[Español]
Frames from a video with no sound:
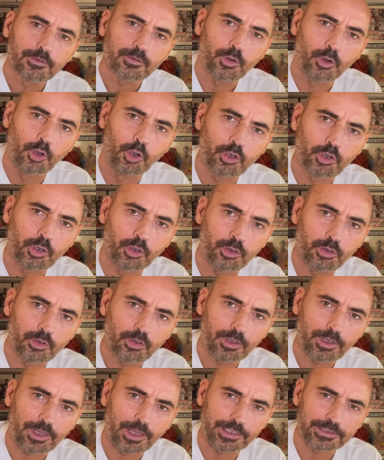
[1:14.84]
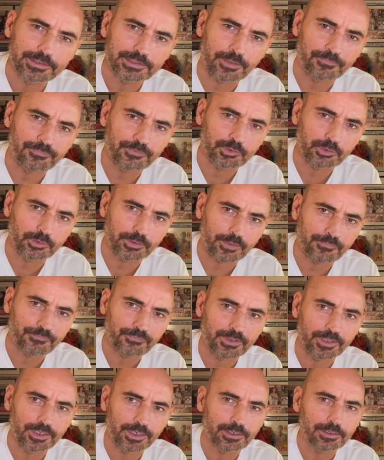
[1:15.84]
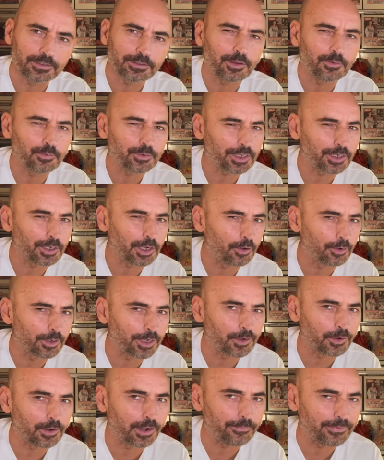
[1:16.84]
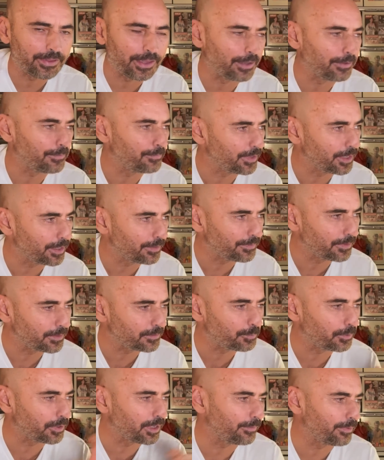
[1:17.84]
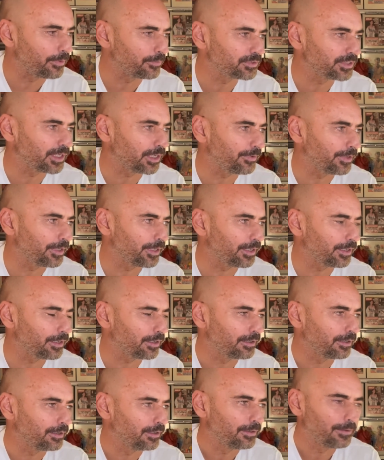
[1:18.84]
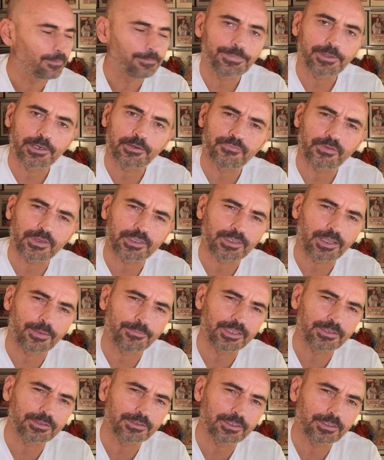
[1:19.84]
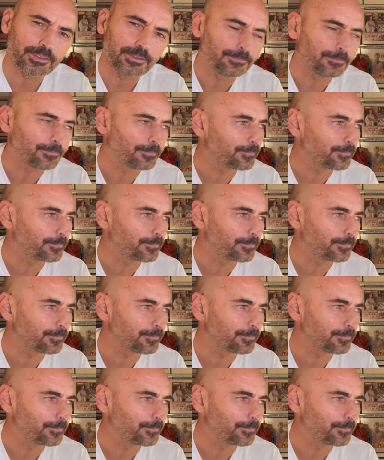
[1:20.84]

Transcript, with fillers: Ojo a esta fotografía, aunque ahora no la veáis bien, después la vamos a ver perfectamente.